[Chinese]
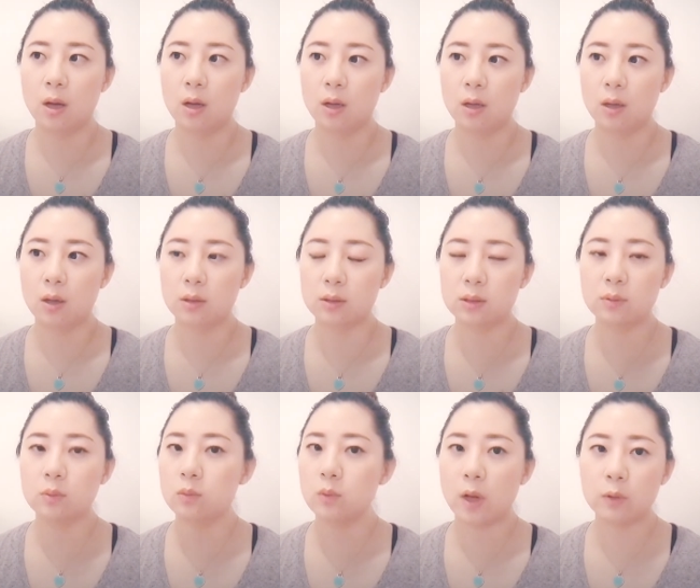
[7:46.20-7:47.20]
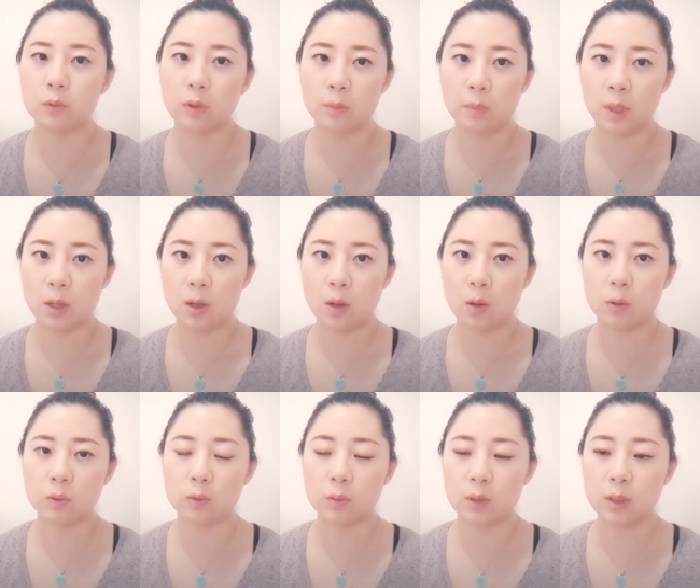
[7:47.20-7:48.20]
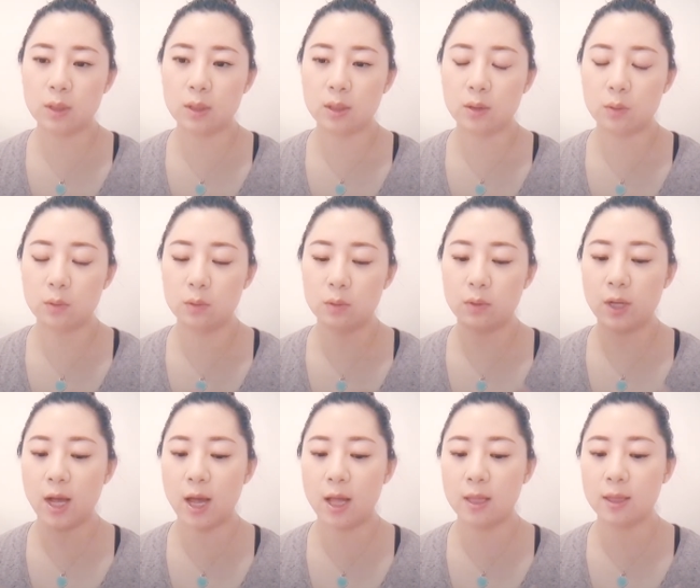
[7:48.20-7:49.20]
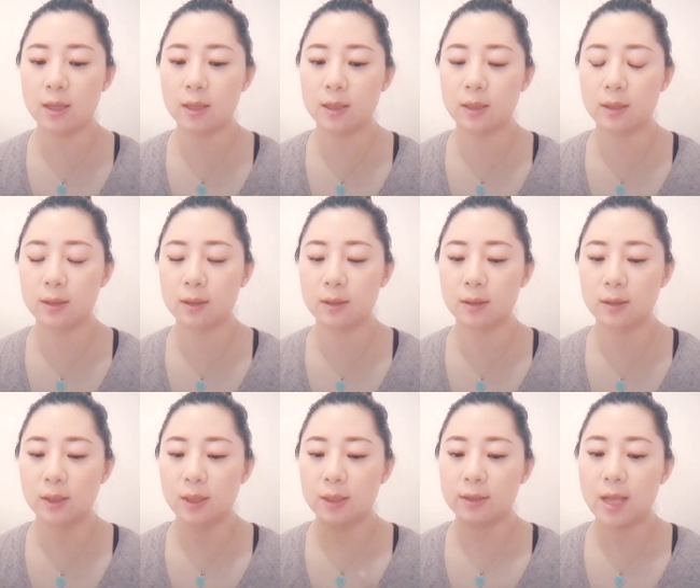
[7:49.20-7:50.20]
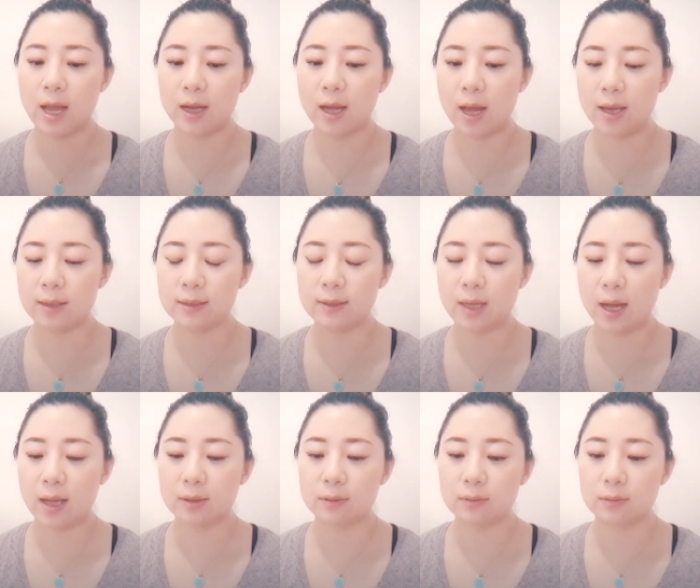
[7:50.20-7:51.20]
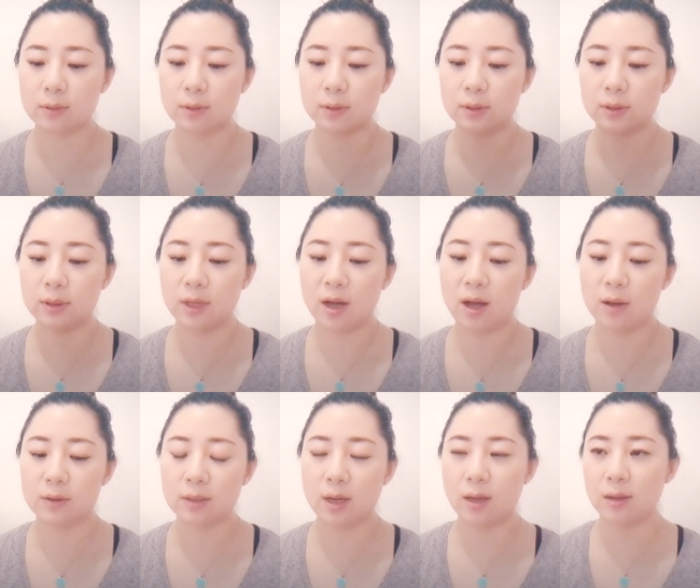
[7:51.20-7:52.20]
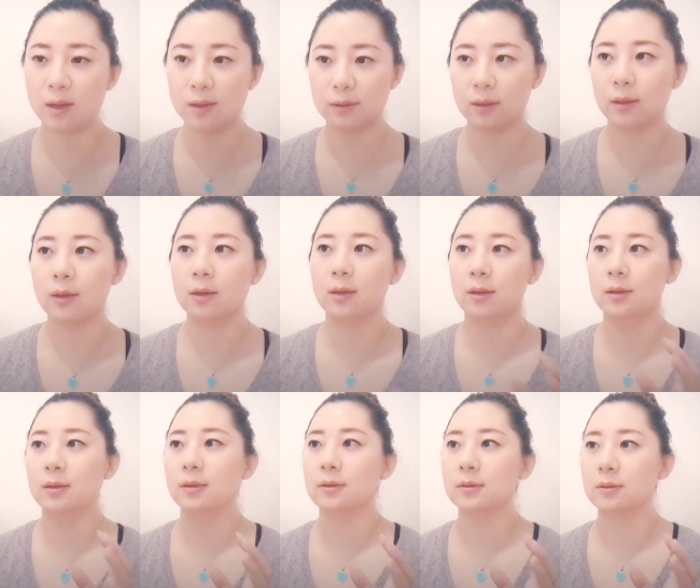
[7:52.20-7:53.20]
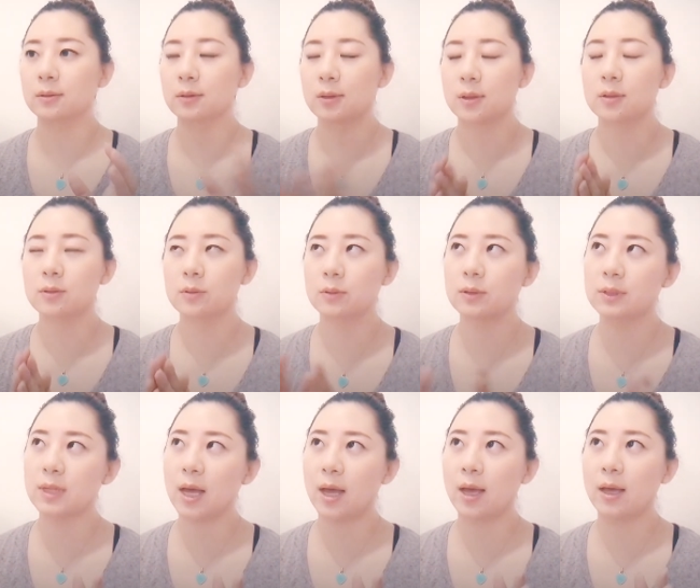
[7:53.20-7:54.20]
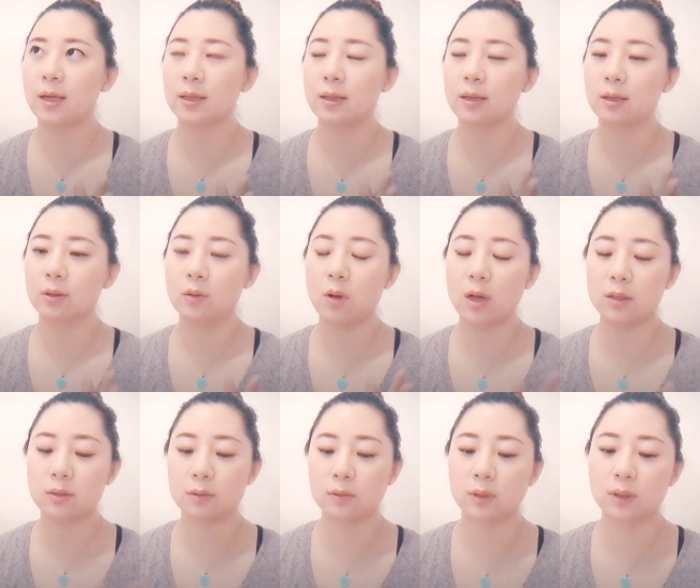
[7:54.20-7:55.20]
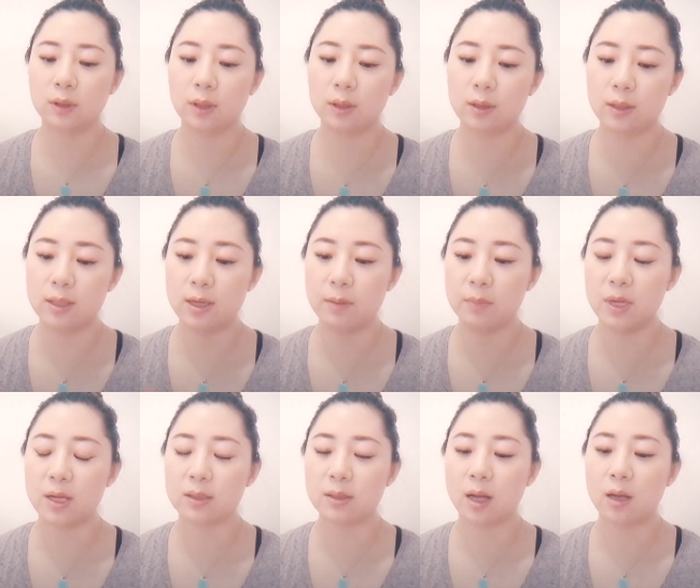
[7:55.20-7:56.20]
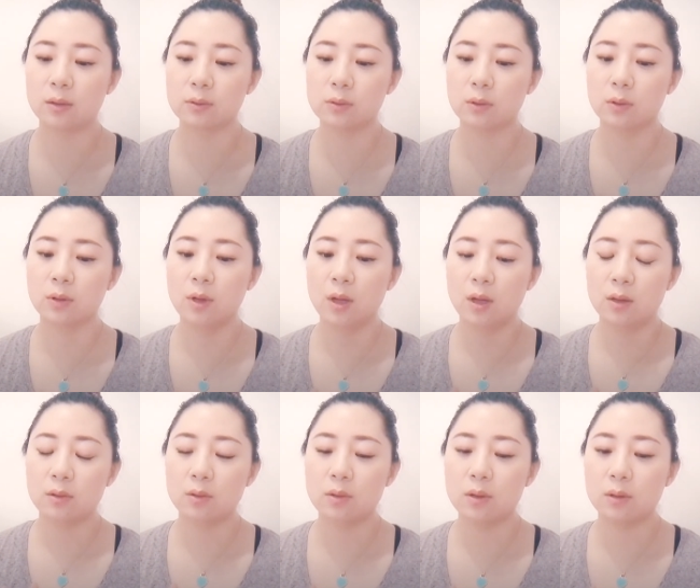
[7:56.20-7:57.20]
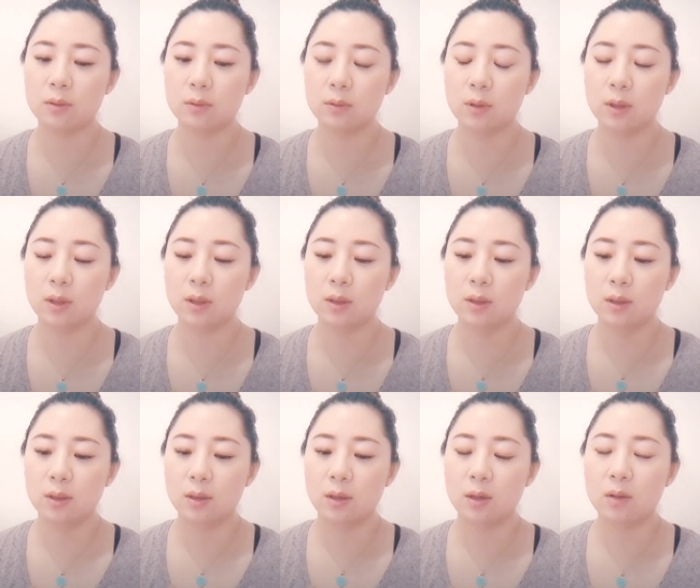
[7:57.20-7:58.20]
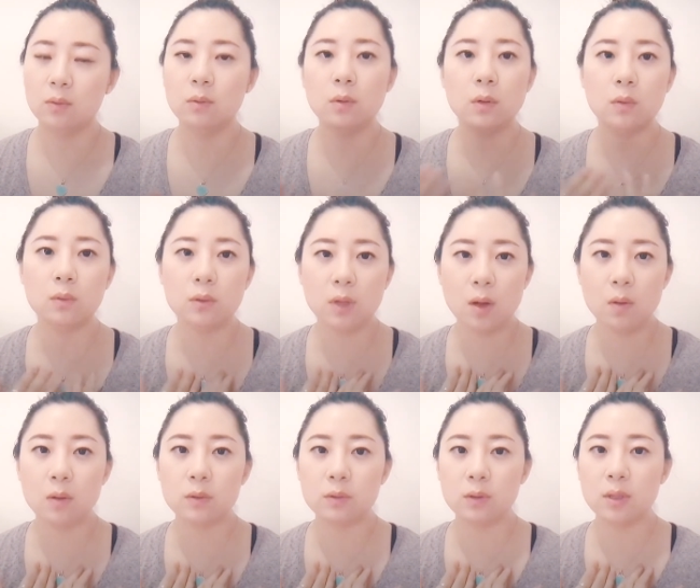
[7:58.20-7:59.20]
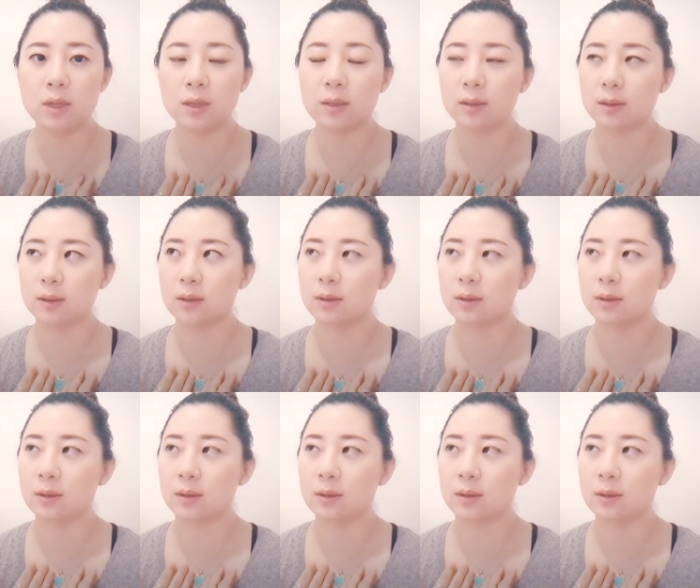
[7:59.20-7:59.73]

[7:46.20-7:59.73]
呃，几乎完全没有，所以我就看了大概一下，就是好像，呃，就是在呃快手的那个页面上，就有很多我我让我觉得很